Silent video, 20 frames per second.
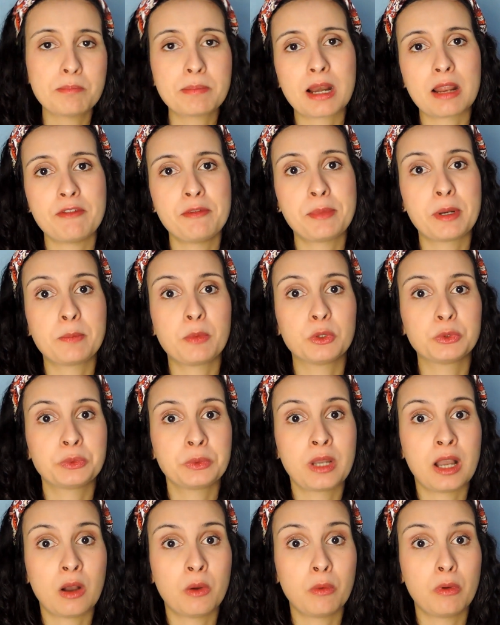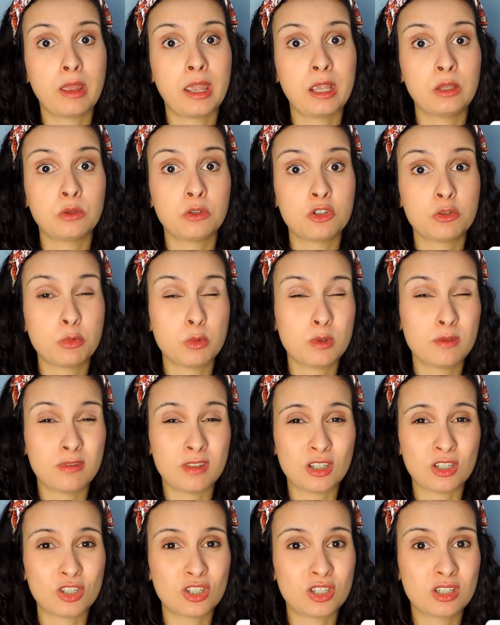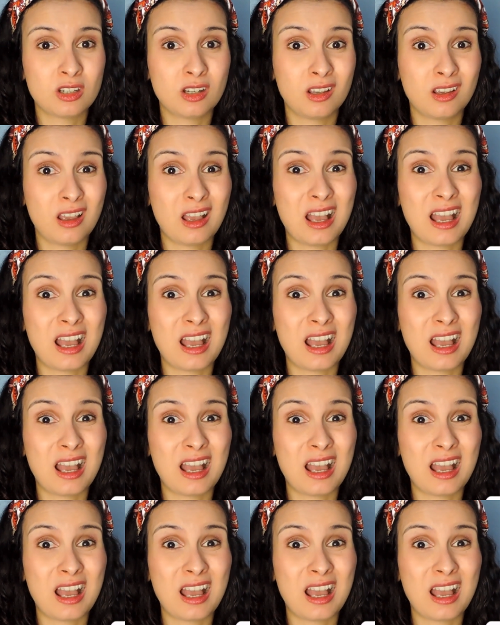para vir para Portugal em 2020.